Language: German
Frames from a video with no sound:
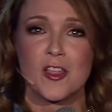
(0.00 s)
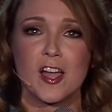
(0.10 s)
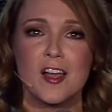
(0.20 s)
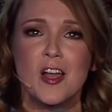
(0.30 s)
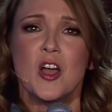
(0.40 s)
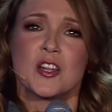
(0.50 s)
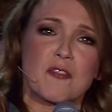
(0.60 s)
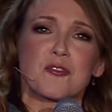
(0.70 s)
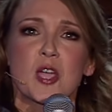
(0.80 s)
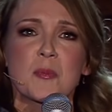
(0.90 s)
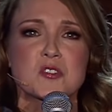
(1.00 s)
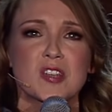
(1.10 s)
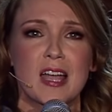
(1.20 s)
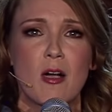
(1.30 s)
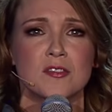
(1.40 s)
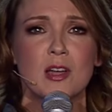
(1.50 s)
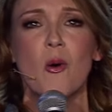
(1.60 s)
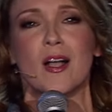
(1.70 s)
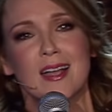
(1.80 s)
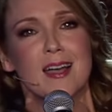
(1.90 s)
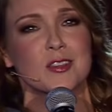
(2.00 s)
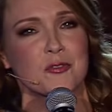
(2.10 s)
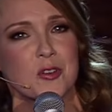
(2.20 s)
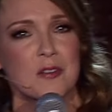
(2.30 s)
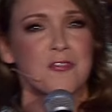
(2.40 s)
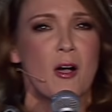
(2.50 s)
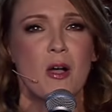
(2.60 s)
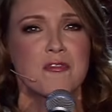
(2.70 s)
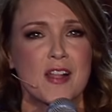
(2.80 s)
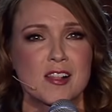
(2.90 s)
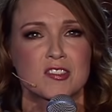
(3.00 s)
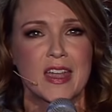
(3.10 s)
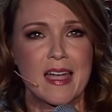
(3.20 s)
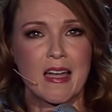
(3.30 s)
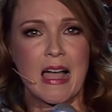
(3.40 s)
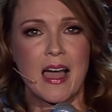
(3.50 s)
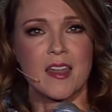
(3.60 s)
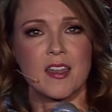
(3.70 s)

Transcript: Ne? Dafür gibt es eine Dauerkarte für den VfL Teheran.